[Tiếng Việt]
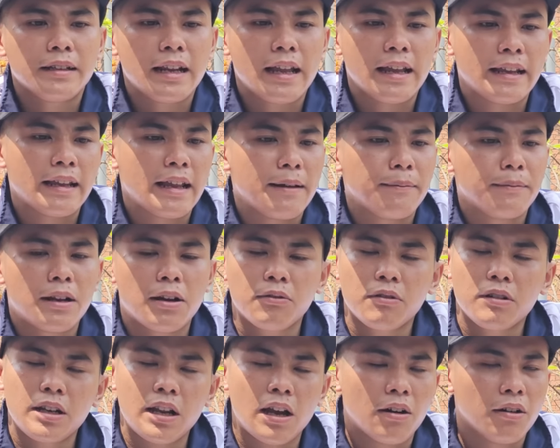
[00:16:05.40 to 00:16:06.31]
Cái này em đâu
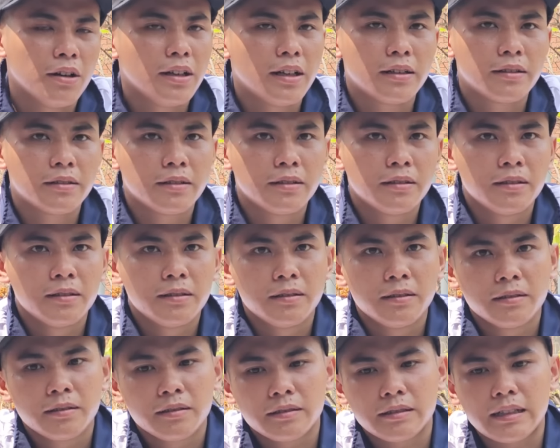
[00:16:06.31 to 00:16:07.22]
có lỗi đâu.
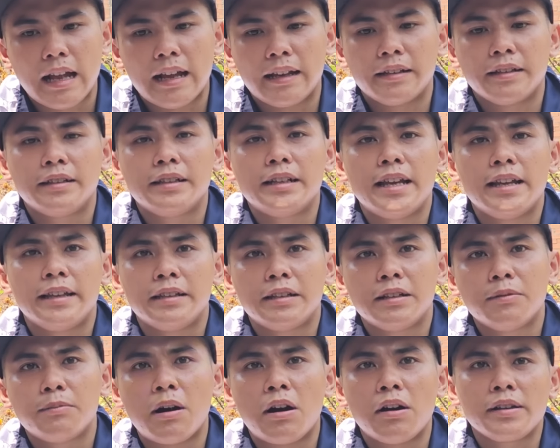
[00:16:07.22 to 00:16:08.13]
Tại nó đi,
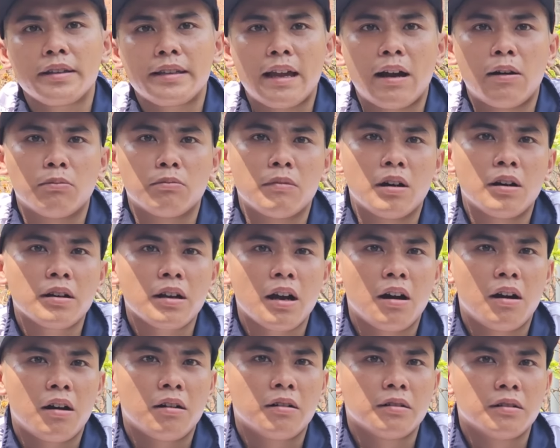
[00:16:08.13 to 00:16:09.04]
nó bỏ chồng, bỏ
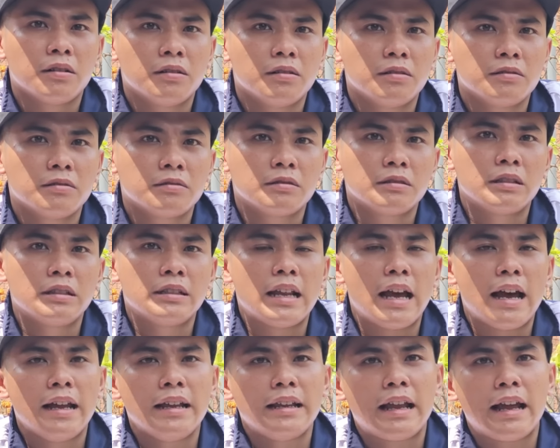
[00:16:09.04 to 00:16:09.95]
con, nó
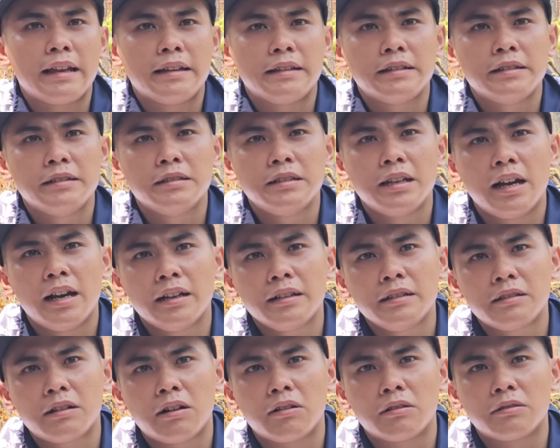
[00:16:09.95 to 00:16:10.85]
để lại đứa
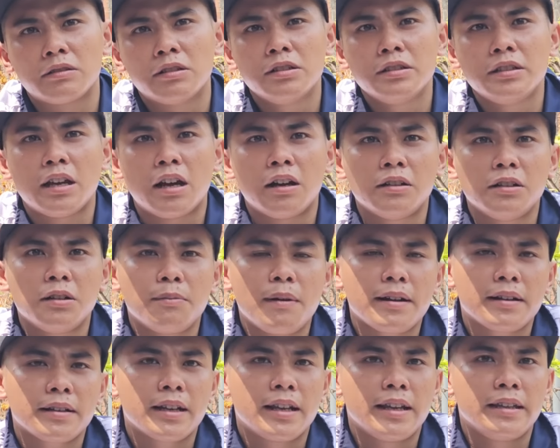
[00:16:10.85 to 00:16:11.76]
lớn, còn đứa nhỏ nó
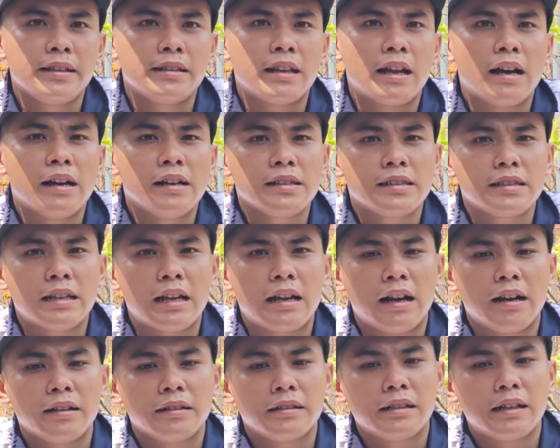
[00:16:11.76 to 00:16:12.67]
bắt đi lỡ
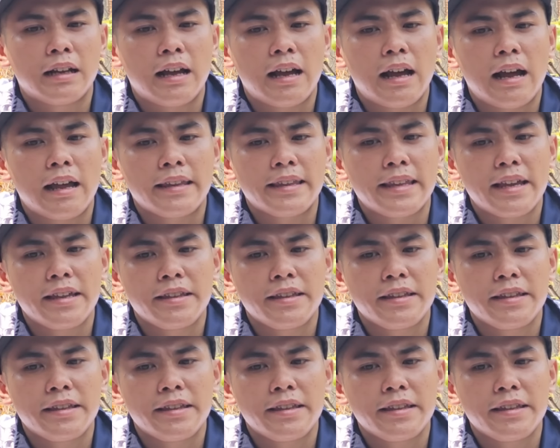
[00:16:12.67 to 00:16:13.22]
sợ là cha